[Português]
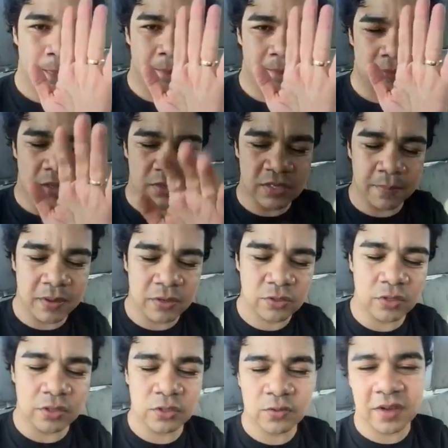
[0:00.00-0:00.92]
Deus
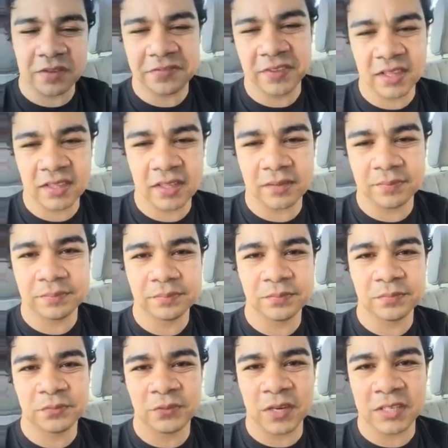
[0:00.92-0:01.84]
abençoe sua vida.
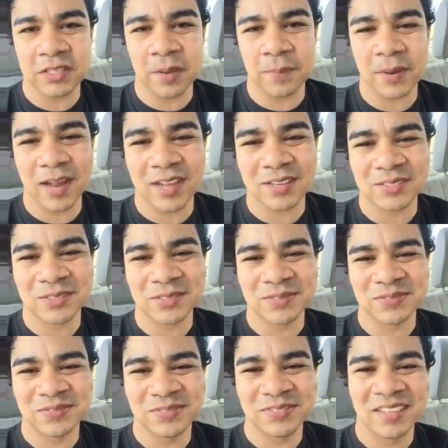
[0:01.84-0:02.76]
Forte abraço.
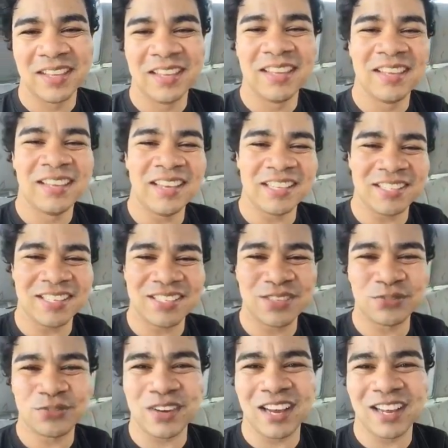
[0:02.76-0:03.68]
A gente se
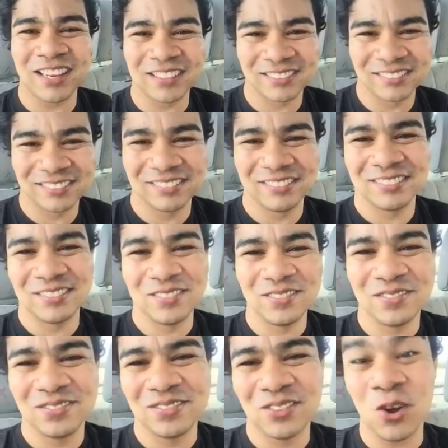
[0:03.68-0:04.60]
fala.
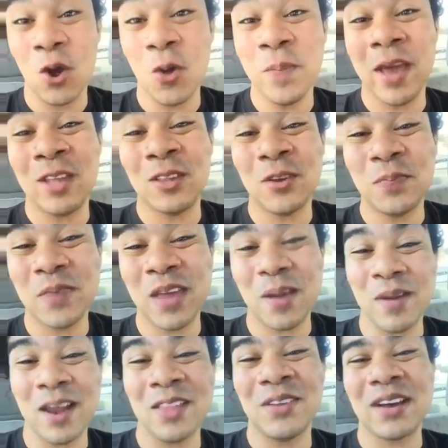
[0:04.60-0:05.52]
Comendo
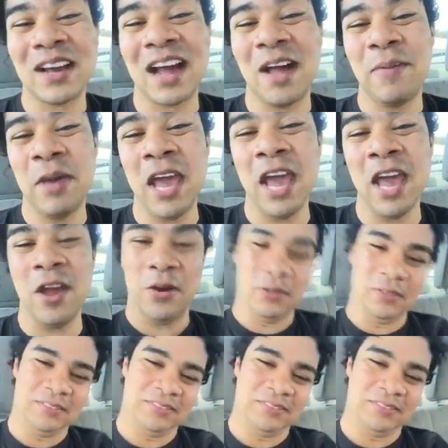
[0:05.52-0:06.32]
Bíblia no caminho.